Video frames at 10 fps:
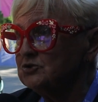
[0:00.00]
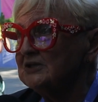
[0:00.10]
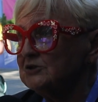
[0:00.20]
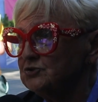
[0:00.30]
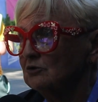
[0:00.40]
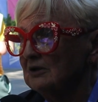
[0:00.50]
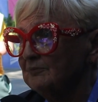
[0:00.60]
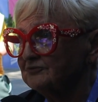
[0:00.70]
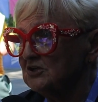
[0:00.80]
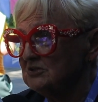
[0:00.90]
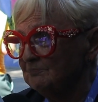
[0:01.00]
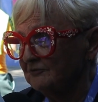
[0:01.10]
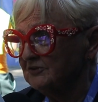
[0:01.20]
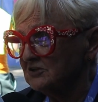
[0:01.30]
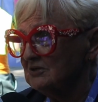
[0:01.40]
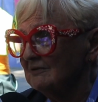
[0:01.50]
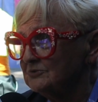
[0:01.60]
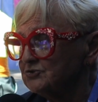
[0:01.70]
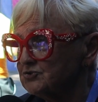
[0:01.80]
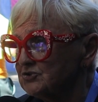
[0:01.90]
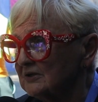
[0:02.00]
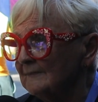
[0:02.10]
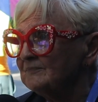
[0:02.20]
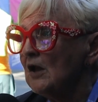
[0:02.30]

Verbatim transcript: co ja ciągle powtarzam, powtarzałam i dzisiaj.